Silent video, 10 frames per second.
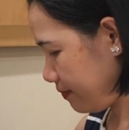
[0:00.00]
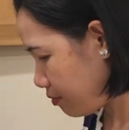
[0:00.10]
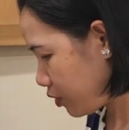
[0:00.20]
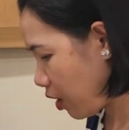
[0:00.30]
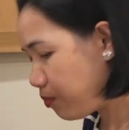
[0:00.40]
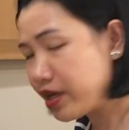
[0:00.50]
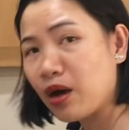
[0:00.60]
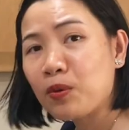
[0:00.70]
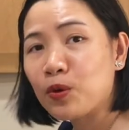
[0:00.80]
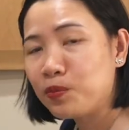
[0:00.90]
ông chồng mình
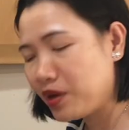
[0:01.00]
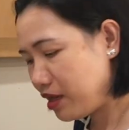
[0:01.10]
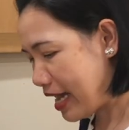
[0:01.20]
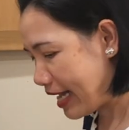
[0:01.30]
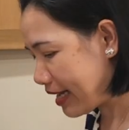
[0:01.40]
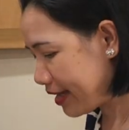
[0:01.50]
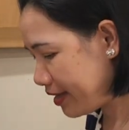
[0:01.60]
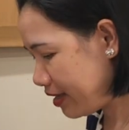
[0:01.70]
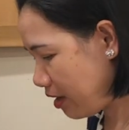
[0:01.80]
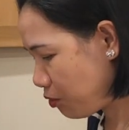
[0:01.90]
ông cũng ăn ờ,
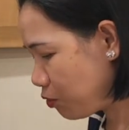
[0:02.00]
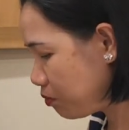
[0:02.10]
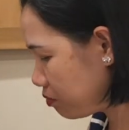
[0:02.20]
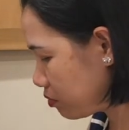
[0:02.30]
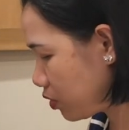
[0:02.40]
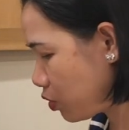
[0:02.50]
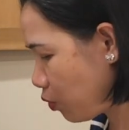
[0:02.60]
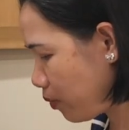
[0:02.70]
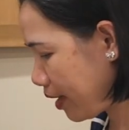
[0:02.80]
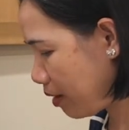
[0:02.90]
kỹ ông cũng nói
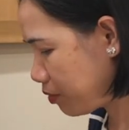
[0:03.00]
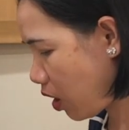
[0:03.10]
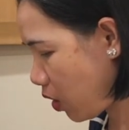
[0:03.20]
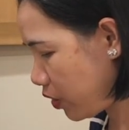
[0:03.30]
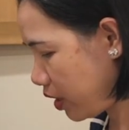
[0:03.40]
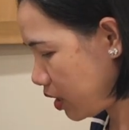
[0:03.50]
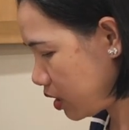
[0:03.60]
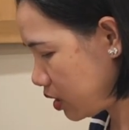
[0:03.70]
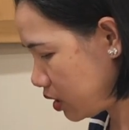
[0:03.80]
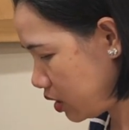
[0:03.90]
chung là ông coi
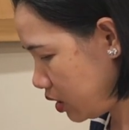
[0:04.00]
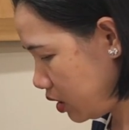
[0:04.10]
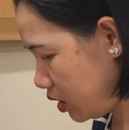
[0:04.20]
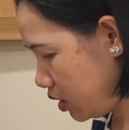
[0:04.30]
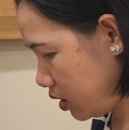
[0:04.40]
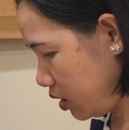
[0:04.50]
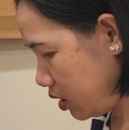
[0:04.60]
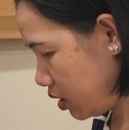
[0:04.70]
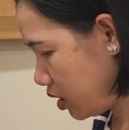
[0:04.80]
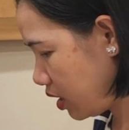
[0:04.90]

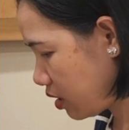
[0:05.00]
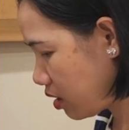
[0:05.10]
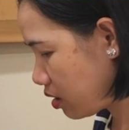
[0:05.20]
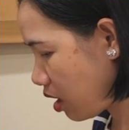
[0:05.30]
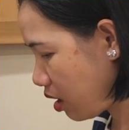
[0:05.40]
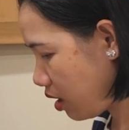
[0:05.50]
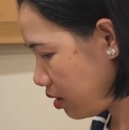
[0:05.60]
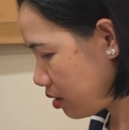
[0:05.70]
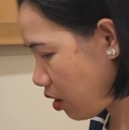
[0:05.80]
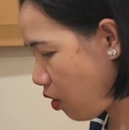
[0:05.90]
những cái tin tức á,
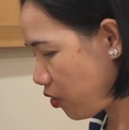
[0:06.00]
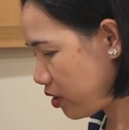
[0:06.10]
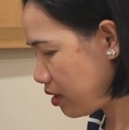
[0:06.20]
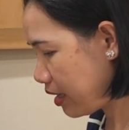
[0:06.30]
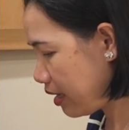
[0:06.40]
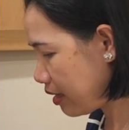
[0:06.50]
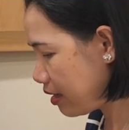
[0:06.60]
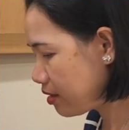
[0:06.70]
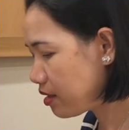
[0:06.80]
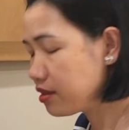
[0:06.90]
coi những cái
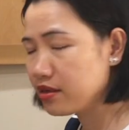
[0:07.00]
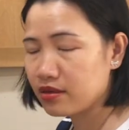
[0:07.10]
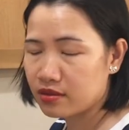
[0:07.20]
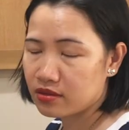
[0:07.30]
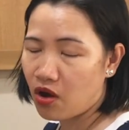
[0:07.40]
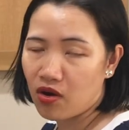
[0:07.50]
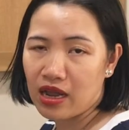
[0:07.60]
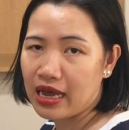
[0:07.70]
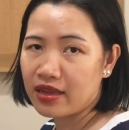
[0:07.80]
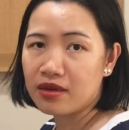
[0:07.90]
kiến thức toàn
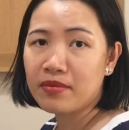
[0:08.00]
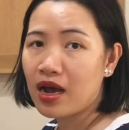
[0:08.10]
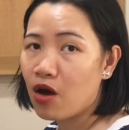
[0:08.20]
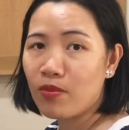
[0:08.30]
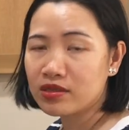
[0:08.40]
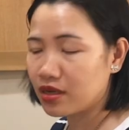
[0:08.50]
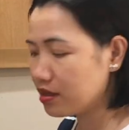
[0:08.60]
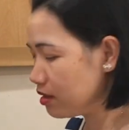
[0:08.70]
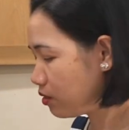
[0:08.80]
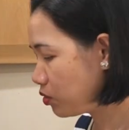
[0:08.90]
là những bác ông bác
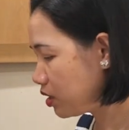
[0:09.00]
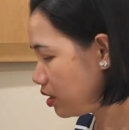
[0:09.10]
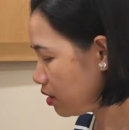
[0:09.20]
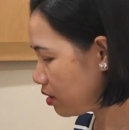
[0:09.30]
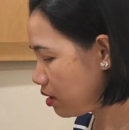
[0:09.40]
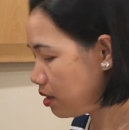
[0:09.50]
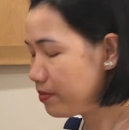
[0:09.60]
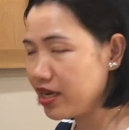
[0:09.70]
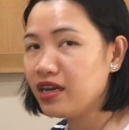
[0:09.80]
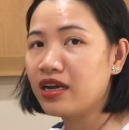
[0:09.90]
sĩ nổi tiếng ở, ở
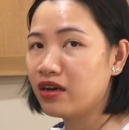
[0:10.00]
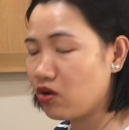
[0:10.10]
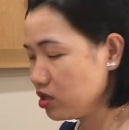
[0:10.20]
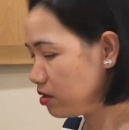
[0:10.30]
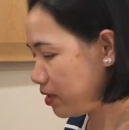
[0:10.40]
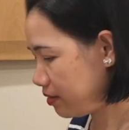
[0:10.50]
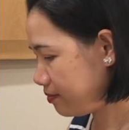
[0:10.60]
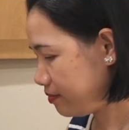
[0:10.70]
Mỹ này nói không à